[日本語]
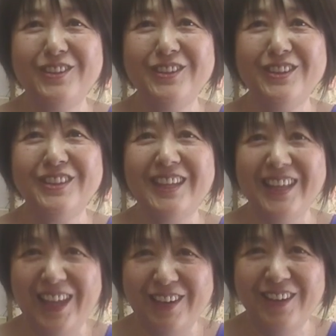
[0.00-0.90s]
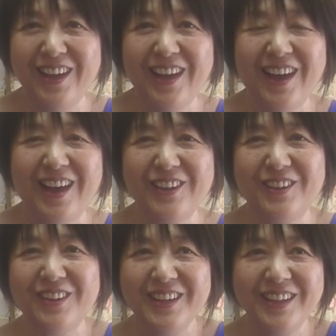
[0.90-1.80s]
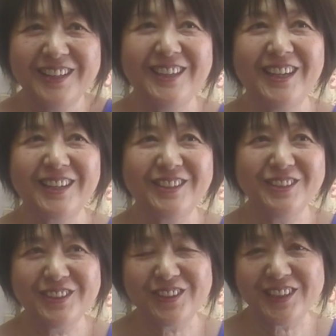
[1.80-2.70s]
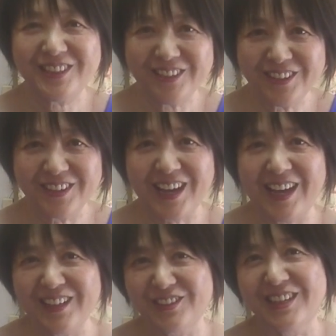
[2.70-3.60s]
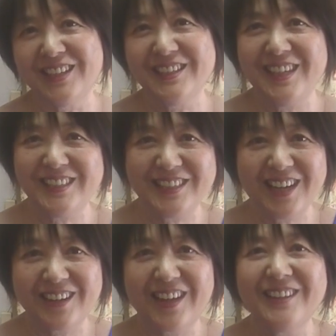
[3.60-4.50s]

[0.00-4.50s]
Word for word: ルンルンでねああの来た来る時と帰ると全然違う感じです